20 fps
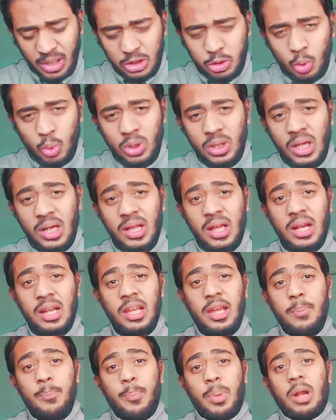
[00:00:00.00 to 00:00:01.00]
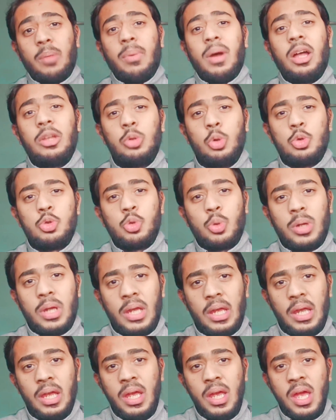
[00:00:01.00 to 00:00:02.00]
हस्त मैथुन कर करके बर्बाद हो
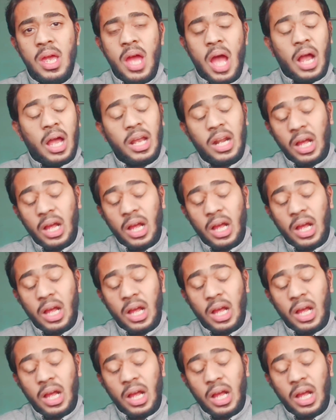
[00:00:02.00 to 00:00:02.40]
चुके हैं